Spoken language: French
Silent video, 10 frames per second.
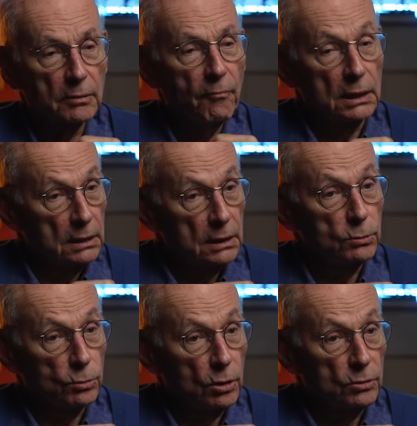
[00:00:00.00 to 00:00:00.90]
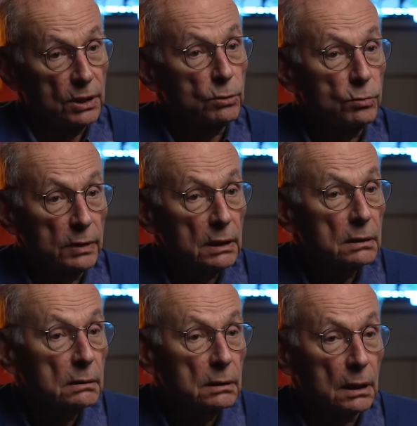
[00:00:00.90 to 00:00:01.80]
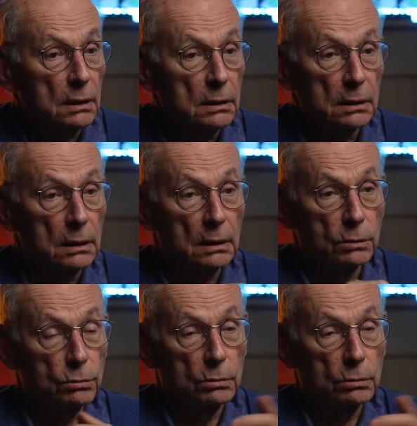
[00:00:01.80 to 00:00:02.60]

qui a été une grande découverte, qui a été euh,